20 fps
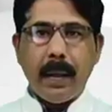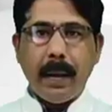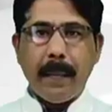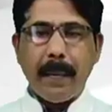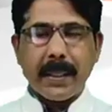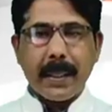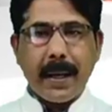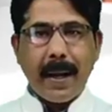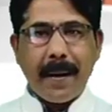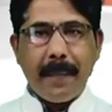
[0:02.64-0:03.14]

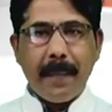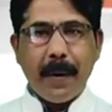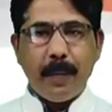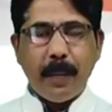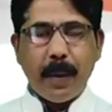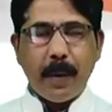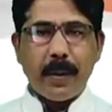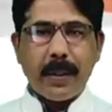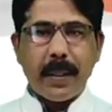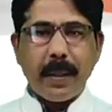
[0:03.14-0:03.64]
नमस्कार मैं हूं
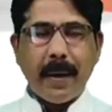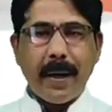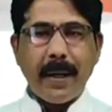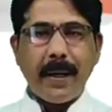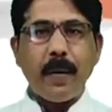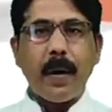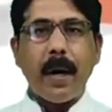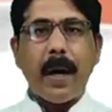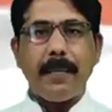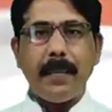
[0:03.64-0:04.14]
मनोज
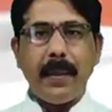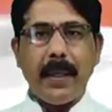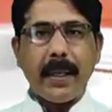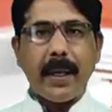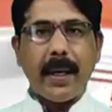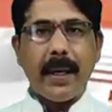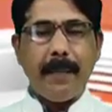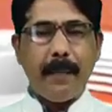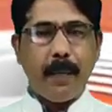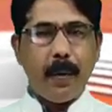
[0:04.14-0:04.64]
तिवारी और आप देख
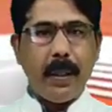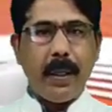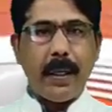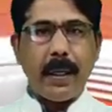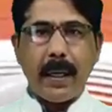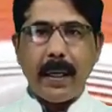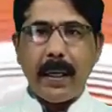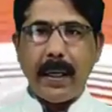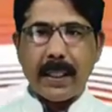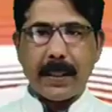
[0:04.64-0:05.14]
रहे हैं
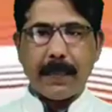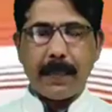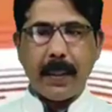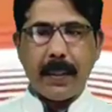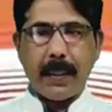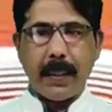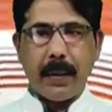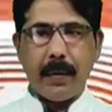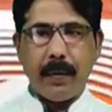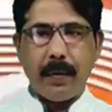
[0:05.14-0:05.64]
बुंदेलखंड
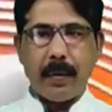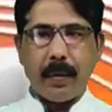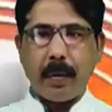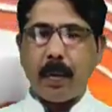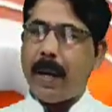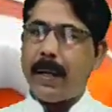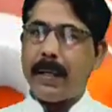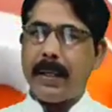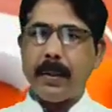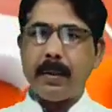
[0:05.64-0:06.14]
एक्सप्रेस न्यूज
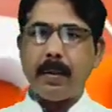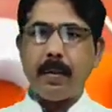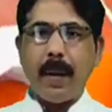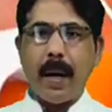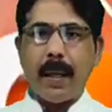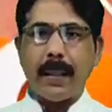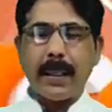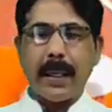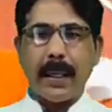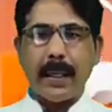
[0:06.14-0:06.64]
तो आइए
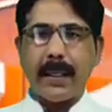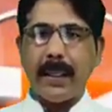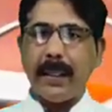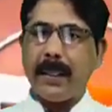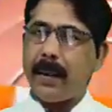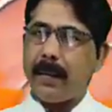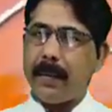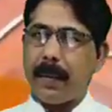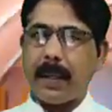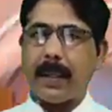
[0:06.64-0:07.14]
शुरुआत करते
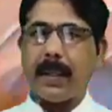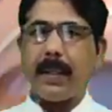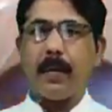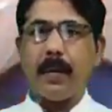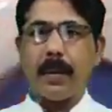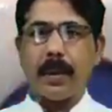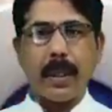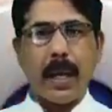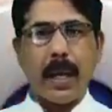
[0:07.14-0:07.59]
हैं दिन भर की कुछ